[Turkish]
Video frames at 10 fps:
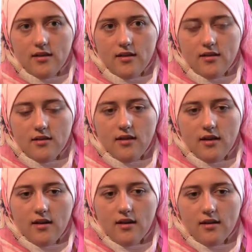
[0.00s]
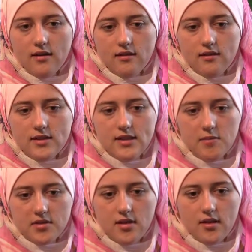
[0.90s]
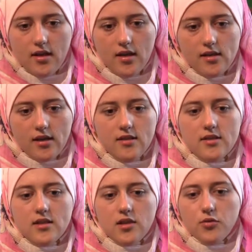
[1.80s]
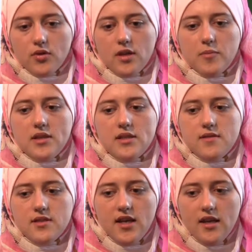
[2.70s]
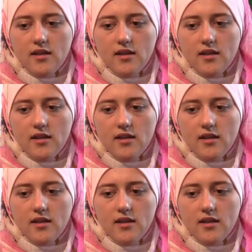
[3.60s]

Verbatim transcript: ve eşhedü enne Muhammeden abduhu ve resuluhu.